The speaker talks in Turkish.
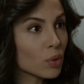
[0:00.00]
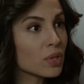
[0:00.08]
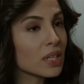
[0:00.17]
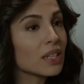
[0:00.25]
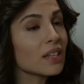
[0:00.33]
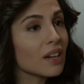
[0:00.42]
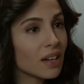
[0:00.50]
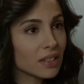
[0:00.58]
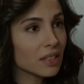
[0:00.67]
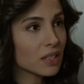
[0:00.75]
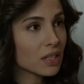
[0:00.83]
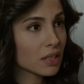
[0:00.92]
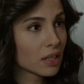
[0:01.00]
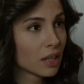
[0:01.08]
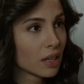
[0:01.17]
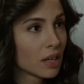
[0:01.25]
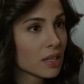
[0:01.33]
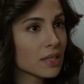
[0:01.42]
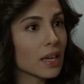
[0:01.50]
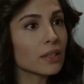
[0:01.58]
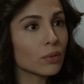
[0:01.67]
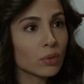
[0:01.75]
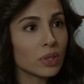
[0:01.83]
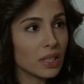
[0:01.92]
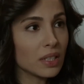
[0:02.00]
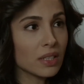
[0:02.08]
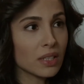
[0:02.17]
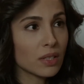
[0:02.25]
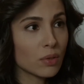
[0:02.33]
O senin kardeşin. Sen de onun iyiliğini